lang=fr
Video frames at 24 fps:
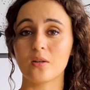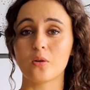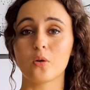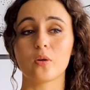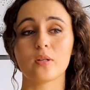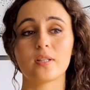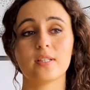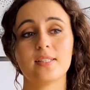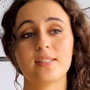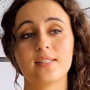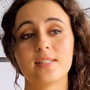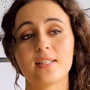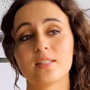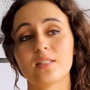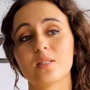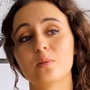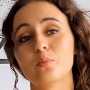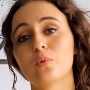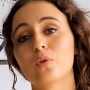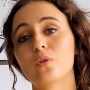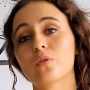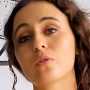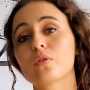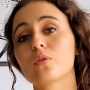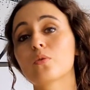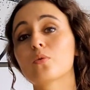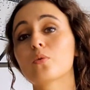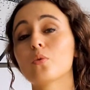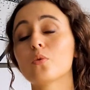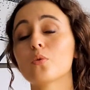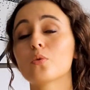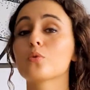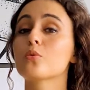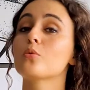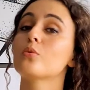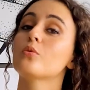Alors, il y a des banques qu'on
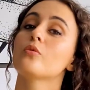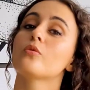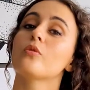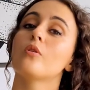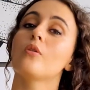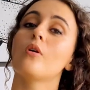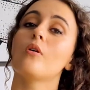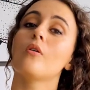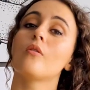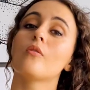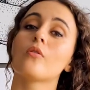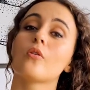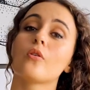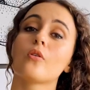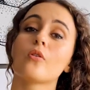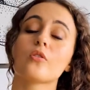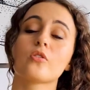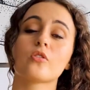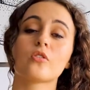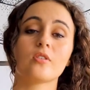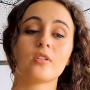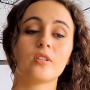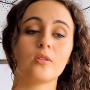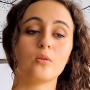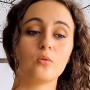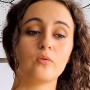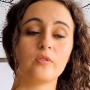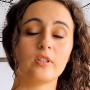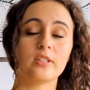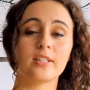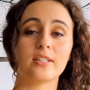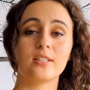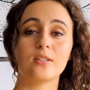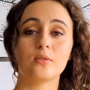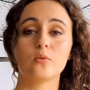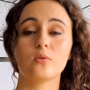retrouve en France et en
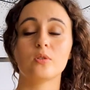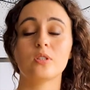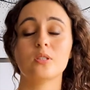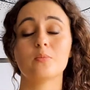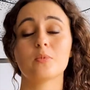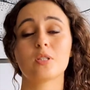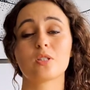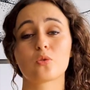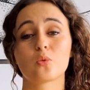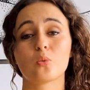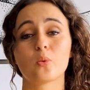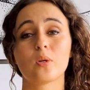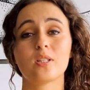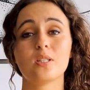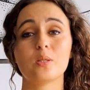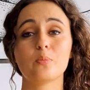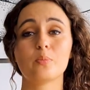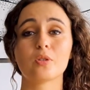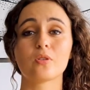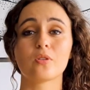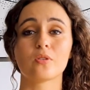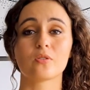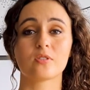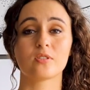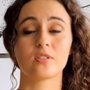Nouvelle-Calédonie, mais elles sont indépendantes.